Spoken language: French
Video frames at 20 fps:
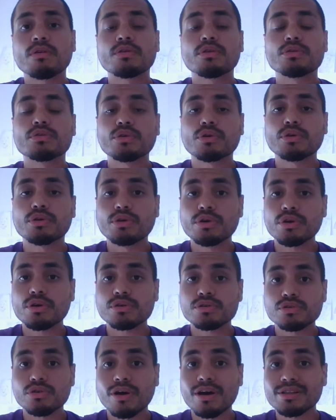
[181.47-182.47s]
notre, cœur
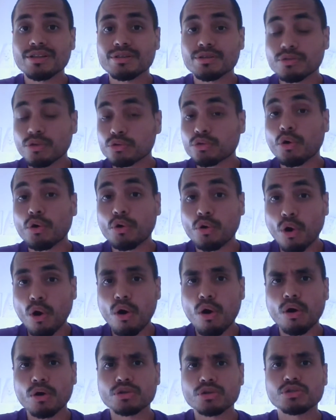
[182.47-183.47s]
sera, notre
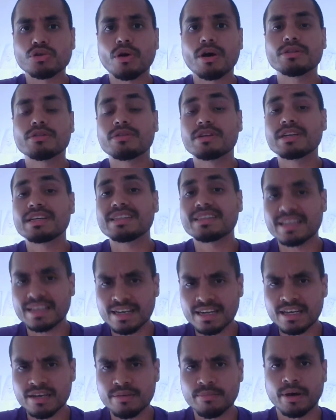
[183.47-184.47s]
corps sera dans les
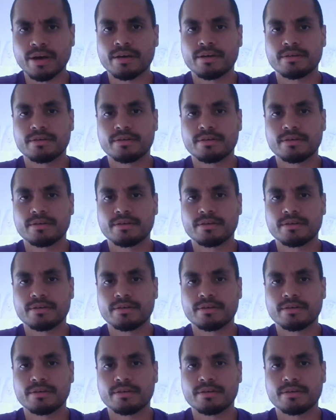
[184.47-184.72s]
ténèbres.